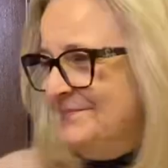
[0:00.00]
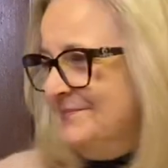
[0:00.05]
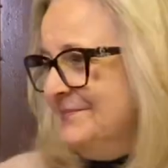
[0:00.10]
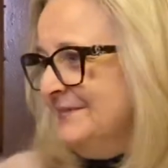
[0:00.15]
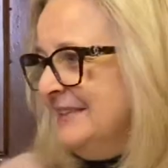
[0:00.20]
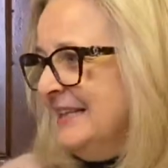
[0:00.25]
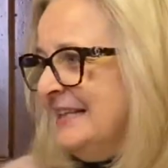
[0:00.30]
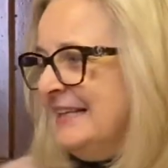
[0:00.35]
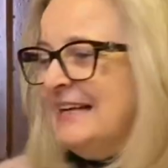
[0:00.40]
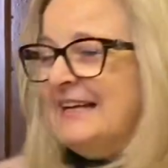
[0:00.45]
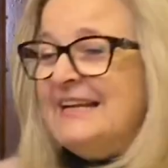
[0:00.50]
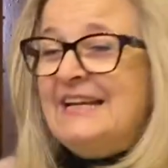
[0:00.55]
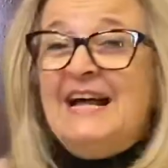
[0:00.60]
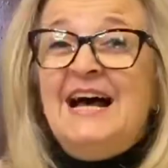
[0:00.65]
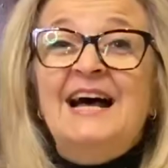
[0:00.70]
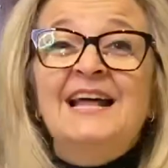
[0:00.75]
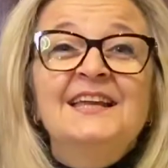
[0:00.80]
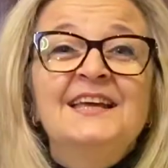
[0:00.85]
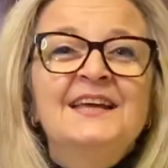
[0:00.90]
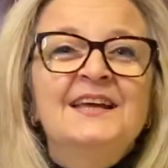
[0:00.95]
del
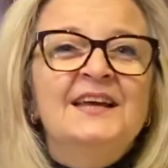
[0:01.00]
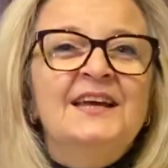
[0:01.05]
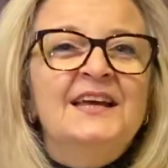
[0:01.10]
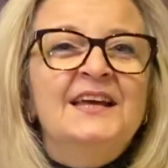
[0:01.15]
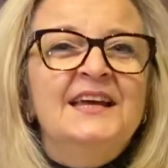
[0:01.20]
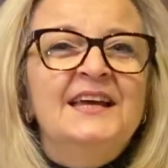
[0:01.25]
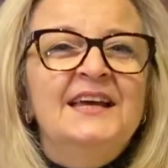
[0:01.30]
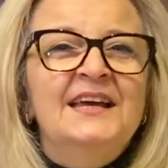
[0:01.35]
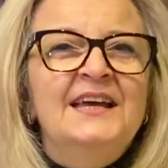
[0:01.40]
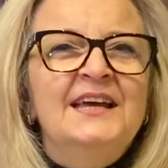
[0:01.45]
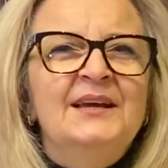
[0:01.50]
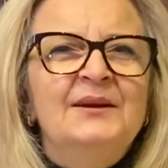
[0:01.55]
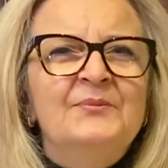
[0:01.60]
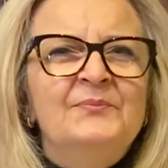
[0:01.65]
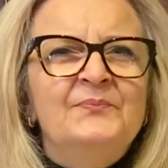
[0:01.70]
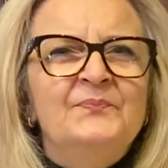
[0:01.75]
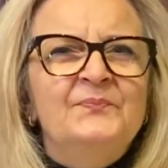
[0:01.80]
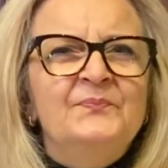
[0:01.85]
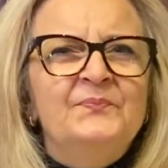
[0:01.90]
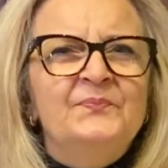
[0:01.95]
canale
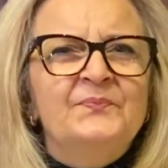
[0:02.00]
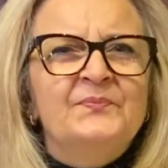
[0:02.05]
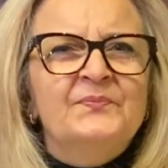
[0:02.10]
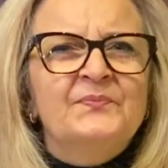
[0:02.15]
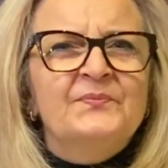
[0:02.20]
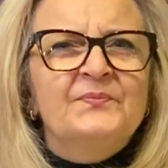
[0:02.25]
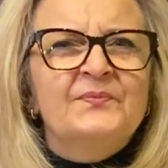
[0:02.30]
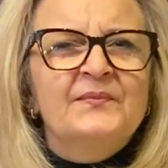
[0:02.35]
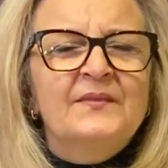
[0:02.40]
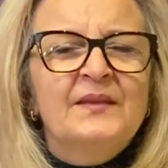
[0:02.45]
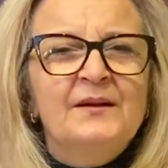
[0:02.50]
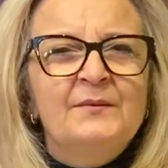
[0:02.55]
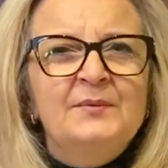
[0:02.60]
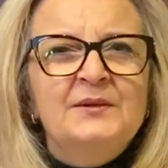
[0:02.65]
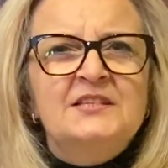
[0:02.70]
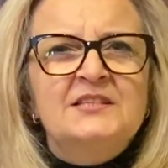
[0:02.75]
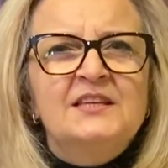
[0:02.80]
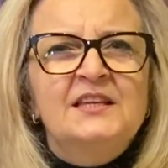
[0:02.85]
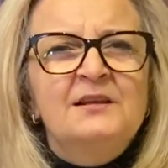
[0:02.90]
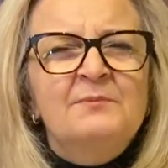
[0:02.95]
ehm,
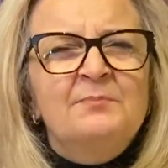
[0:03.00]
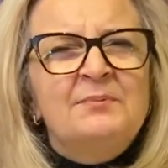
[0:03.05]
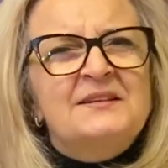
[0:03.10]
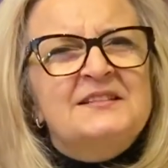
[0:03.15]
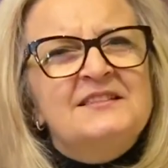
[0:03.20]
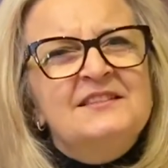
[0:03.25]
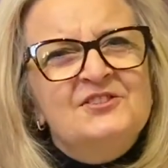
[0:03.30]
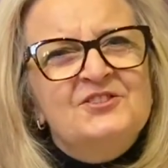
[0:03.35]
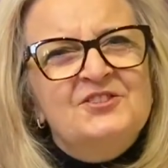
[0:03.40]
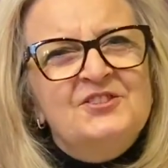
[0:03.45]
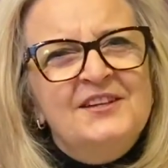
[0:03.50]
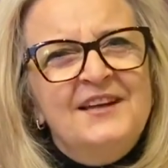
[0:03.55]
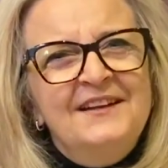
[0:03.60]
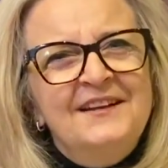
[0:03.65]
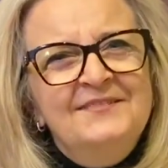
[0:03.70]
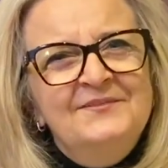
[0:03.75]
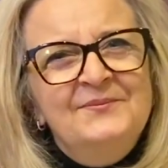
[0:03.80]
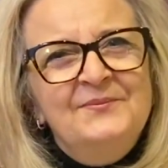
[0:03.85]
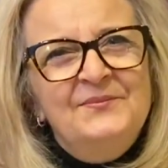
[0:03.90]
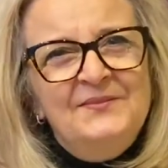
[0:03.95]
Pensieri Pasticci, eh?
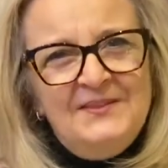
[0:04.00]
mm.